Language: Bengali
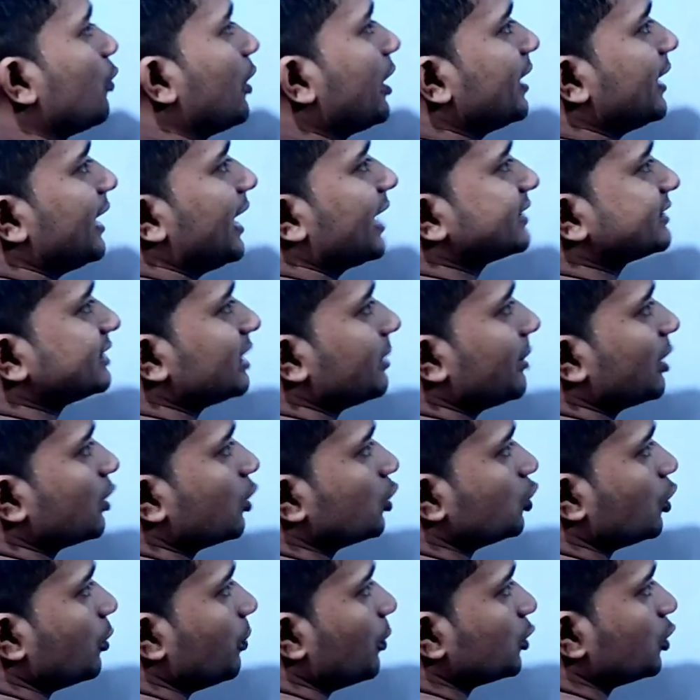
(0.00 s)
এবং ওয়াই এক্স এর মান
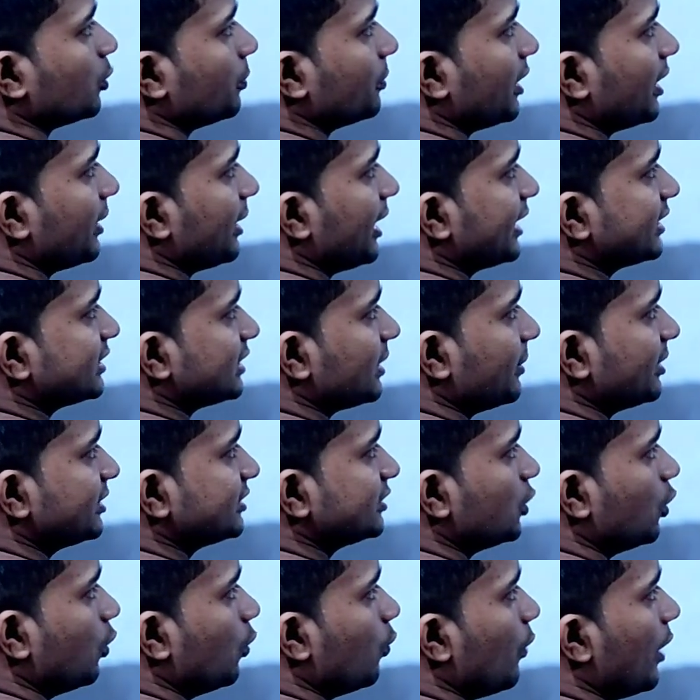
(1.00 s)
কত প্রথমটার এক্স এর মান
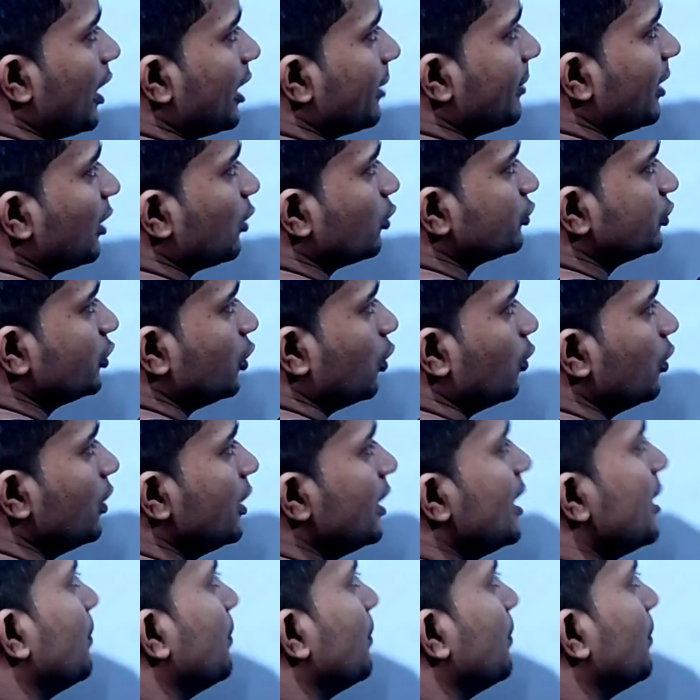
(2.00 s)
জিরো ওয়াইয়ের মানও জিরো